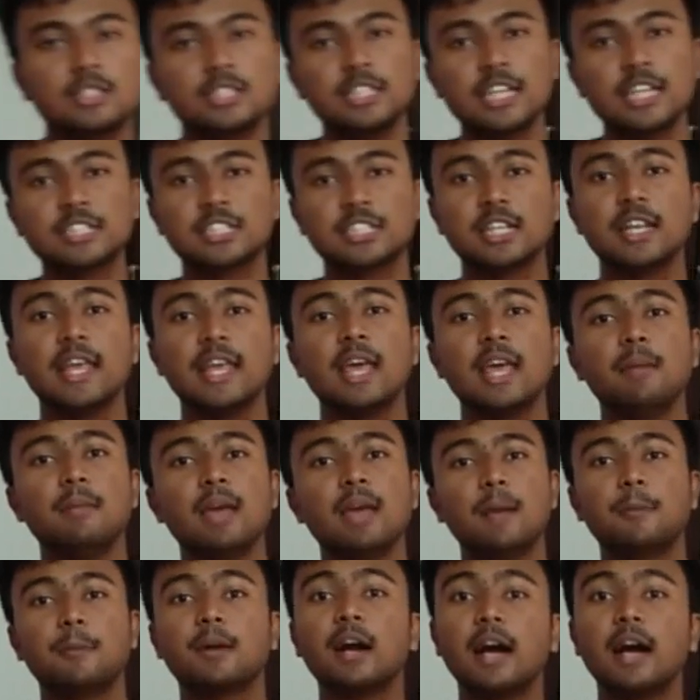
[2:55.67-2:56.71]
सेक्शन ए में
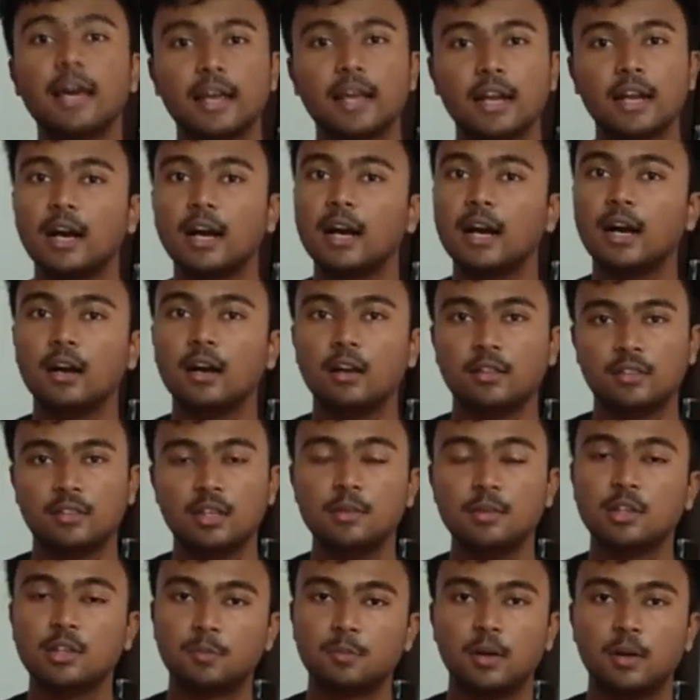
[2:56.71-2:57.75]
आपका आएगा
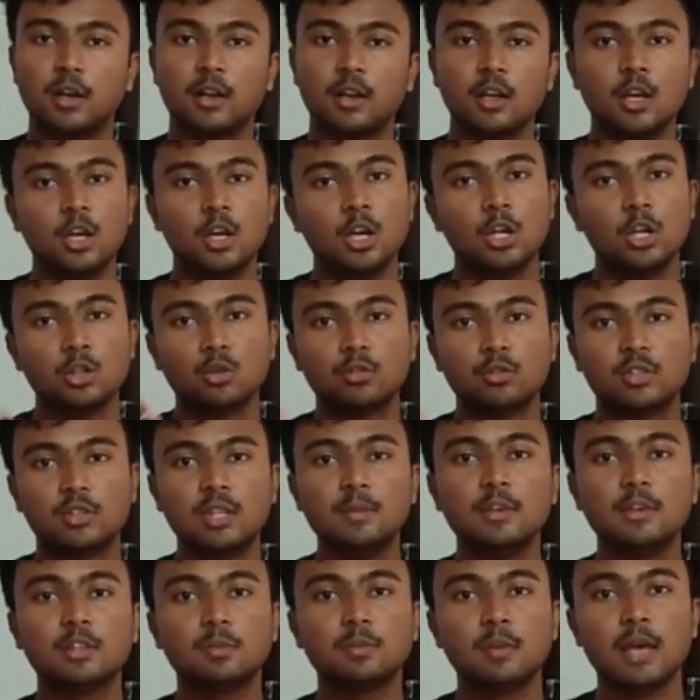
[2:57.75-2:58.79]
सिविक्स पर तो
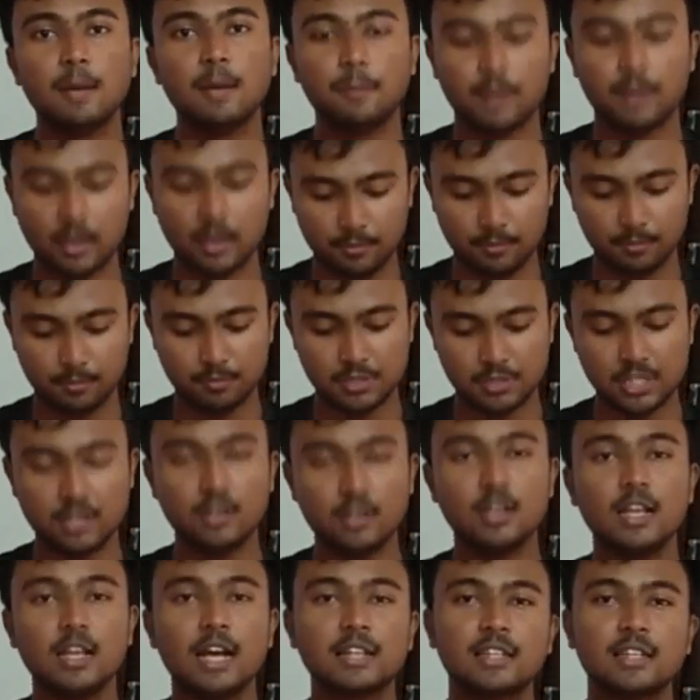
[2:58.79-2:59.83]
सिविक्स में आपका
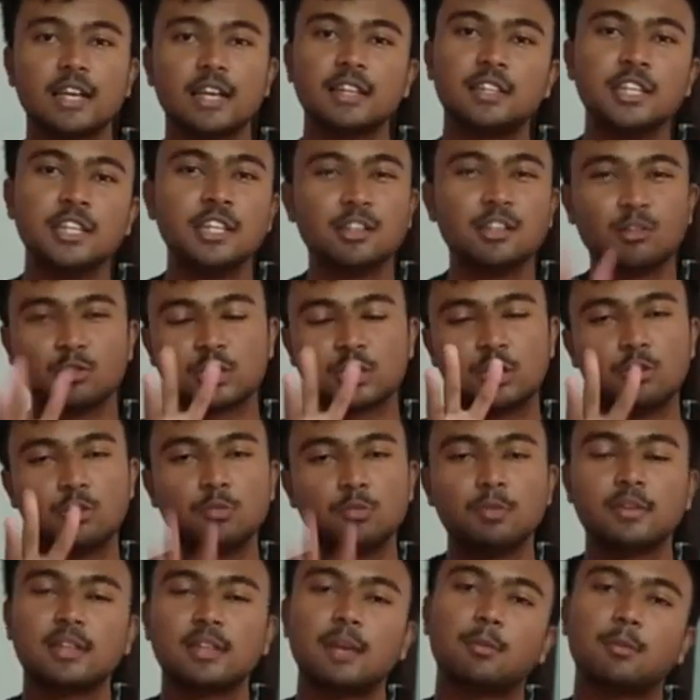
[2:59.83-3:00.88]
जनरली आता है तीन क्वेश्चन
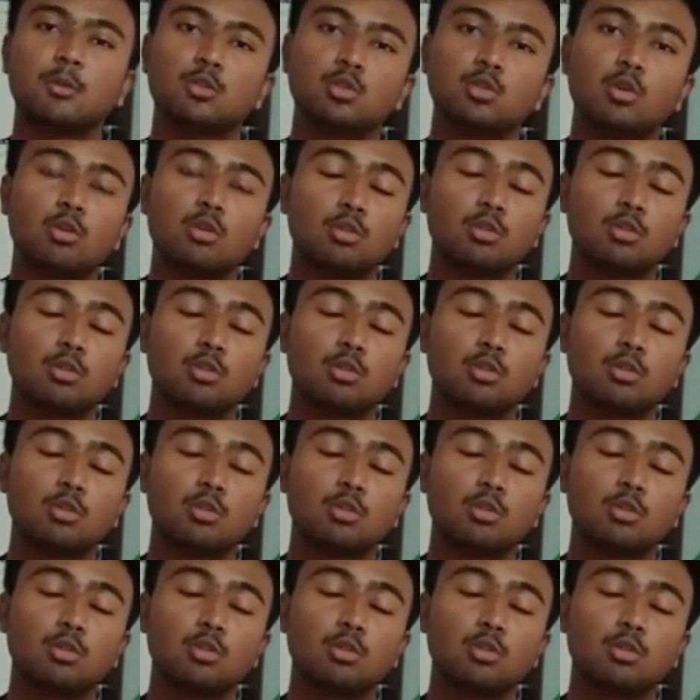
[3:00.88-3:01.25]
उनमें से आपको दो